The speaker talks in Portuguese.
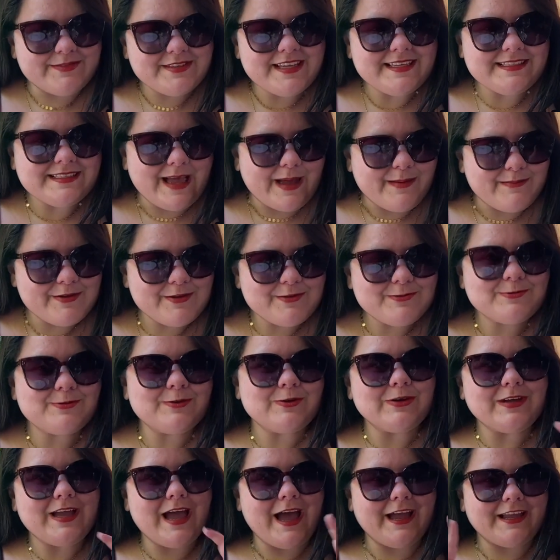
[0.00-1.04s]
vocês sabem, eu
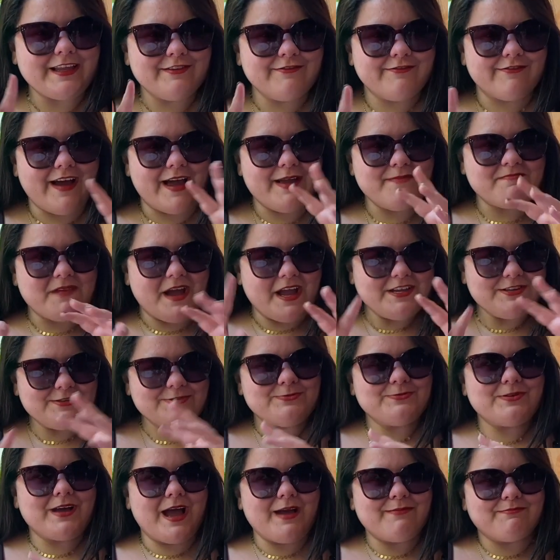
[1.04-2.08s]
sou a que vai mais
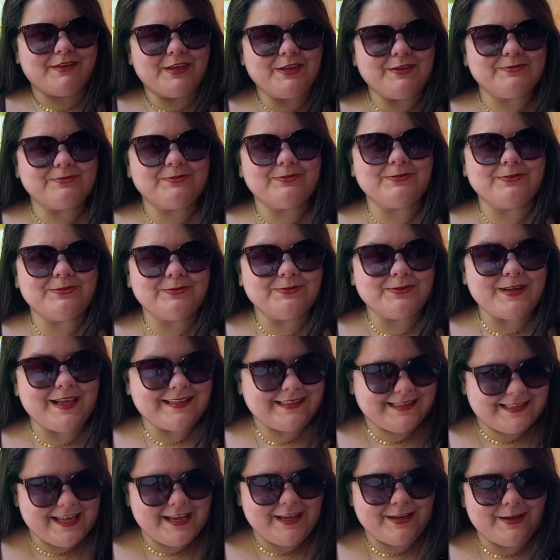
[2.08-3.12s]
no caminho do, do
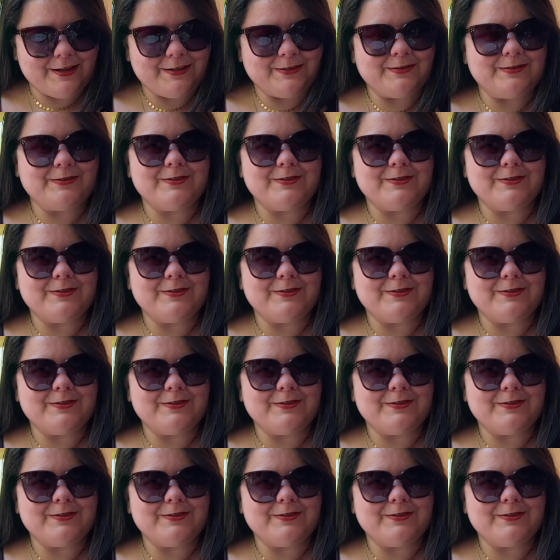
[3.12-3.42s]
acerto.